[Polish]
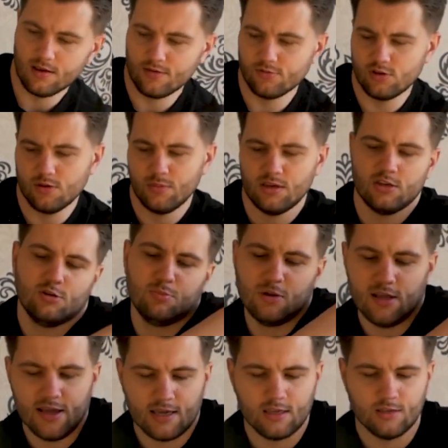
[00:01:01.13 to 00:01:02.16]
Ja wziąłem jakiś
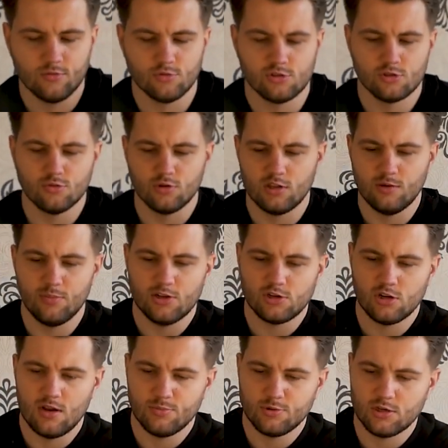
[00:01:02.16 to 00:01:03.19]
byle jaki nóż z
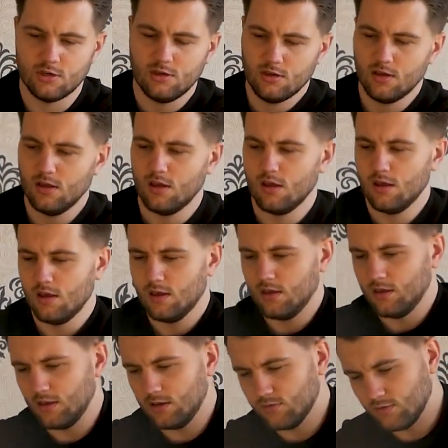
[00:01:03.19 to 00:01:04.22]
pierwszy lepszy.
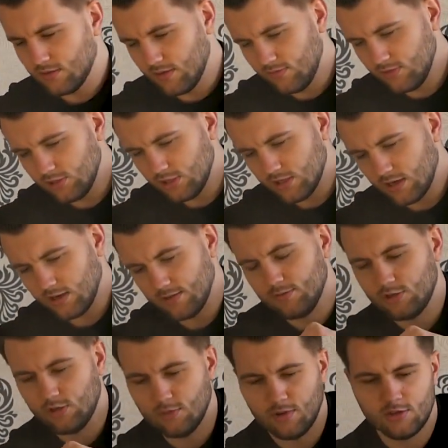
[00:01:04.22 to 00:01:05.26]
I kurde, widzicie, teraz
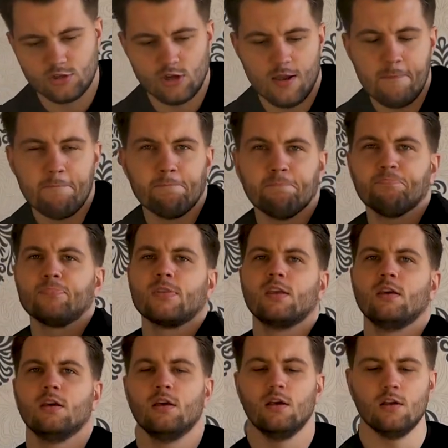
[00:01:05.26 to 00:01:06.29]
się męczę.
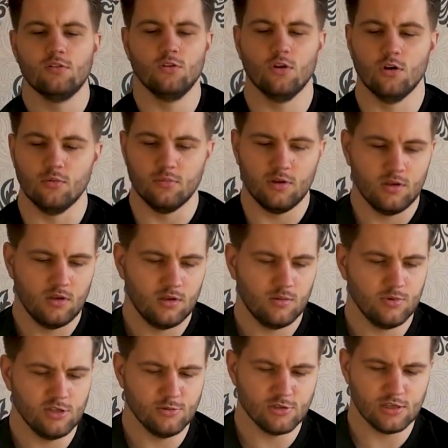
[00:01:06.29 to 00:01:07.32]
No, e,
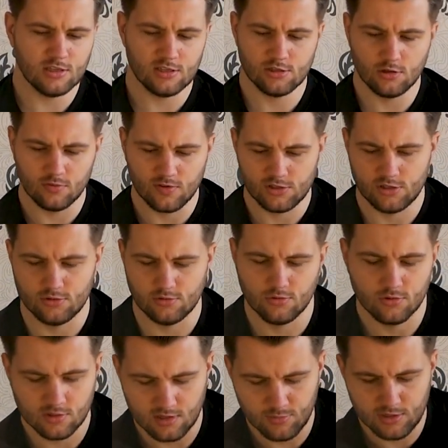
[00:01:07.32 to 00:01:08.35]
będziemy sobie testować
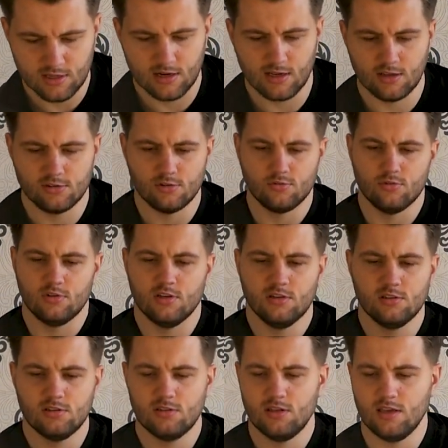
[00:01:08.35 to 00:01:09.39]
niedługo ten interfejs, co tu
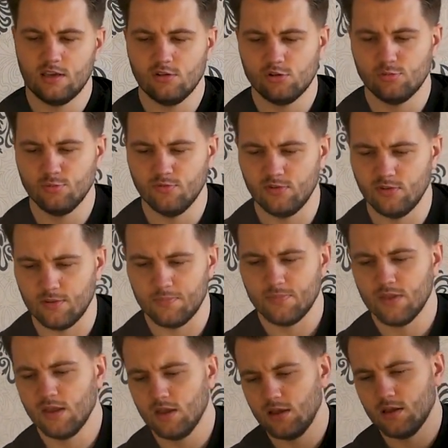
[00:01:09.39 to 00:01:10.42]
jest. Tak jak już mówiłem,
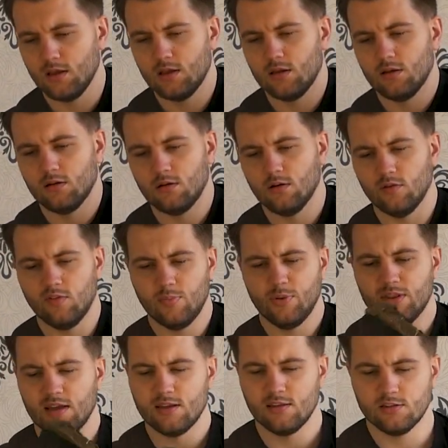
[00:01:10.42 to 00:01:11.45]
obie
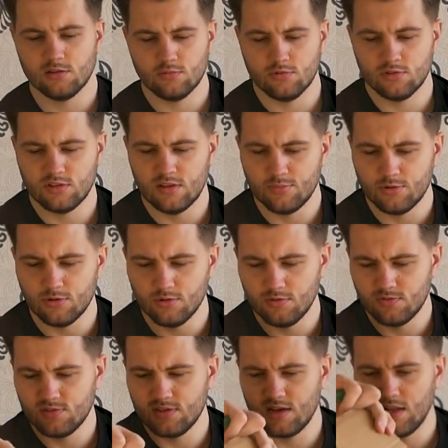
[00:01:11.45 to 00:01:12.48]
petardy są dostępne
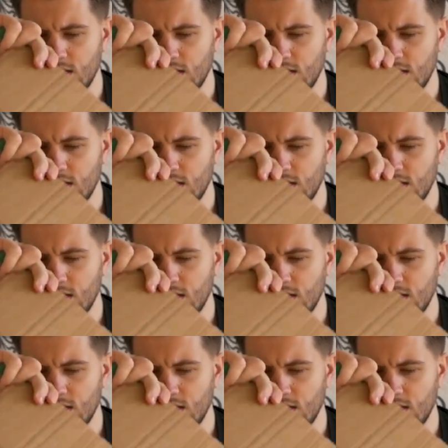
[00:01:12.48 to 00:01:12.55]
w